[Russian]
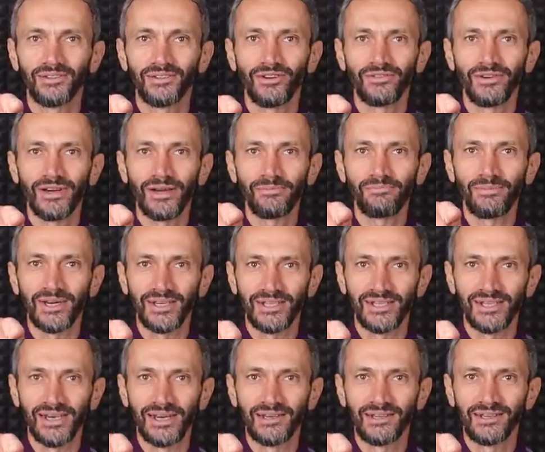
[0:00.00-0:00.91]
новая
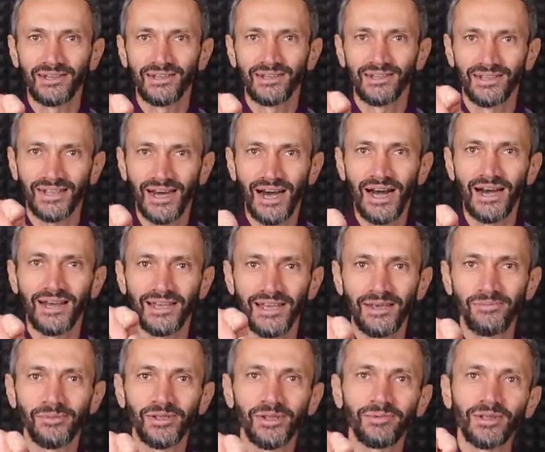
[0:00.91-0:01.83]
партия. Да,
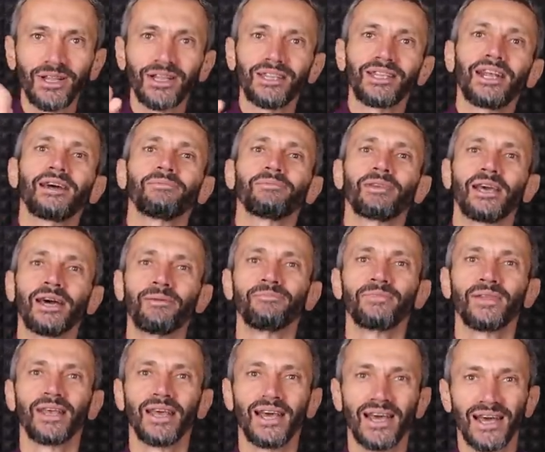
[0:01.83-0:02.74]
именно благодаря мне.
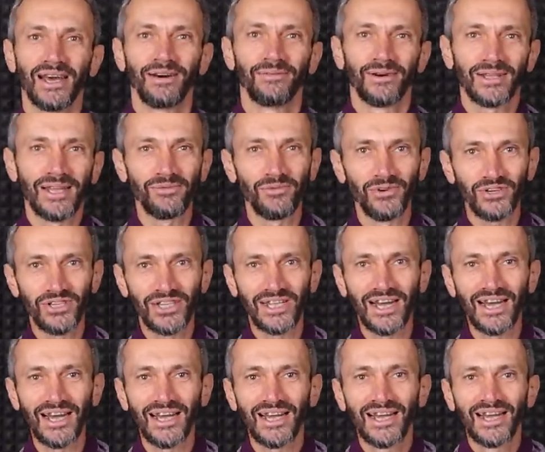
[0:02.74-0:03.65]
Потому
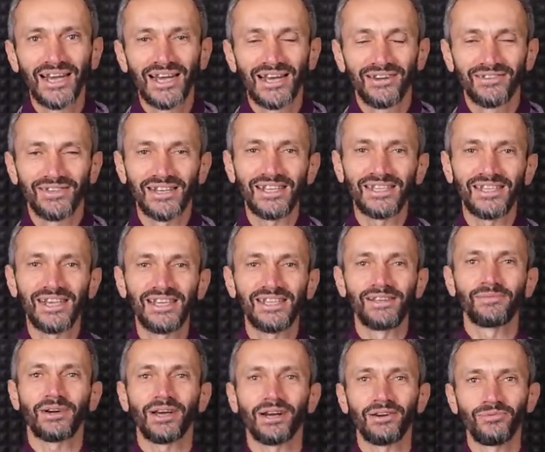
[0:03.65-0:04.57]
что в
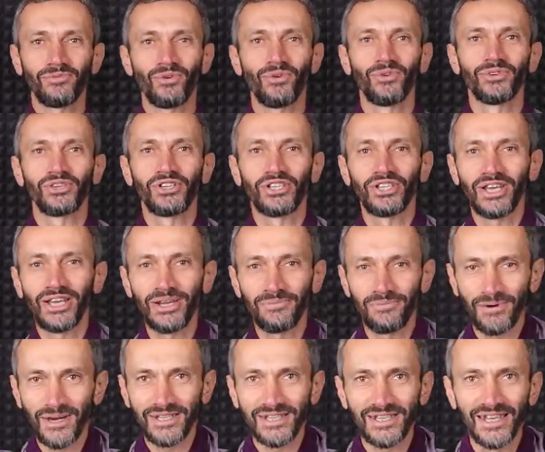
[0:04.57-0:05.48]
соседнем Крыму
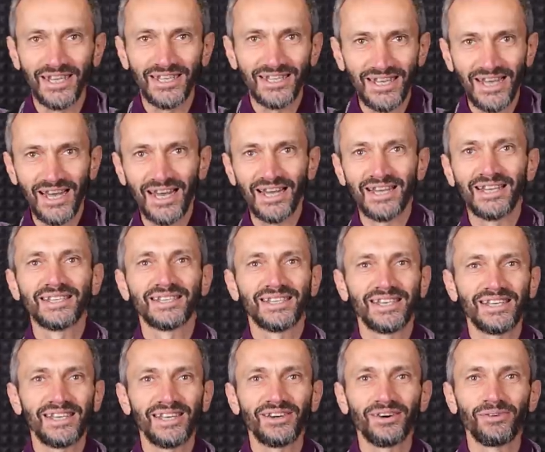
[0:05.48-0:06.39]
4%
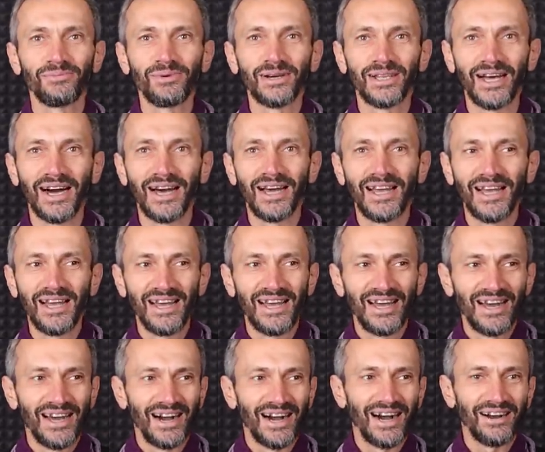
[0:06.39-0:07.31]
за нее было
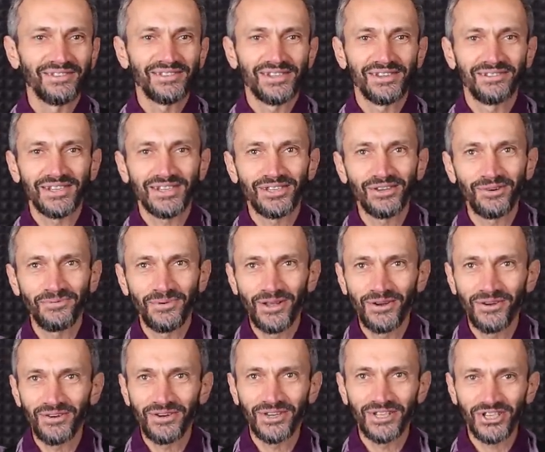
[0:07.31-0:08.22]
а в
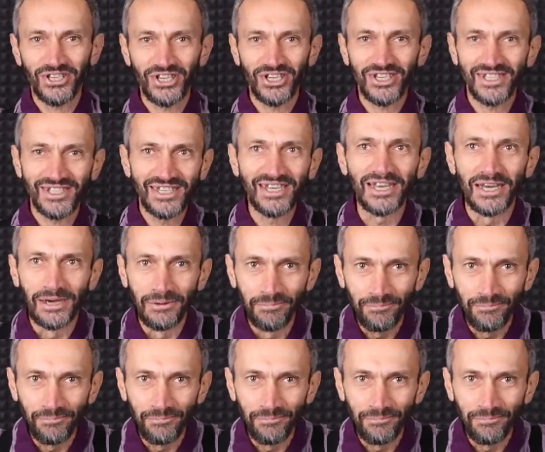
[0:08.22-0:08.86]
Севастополе около 6.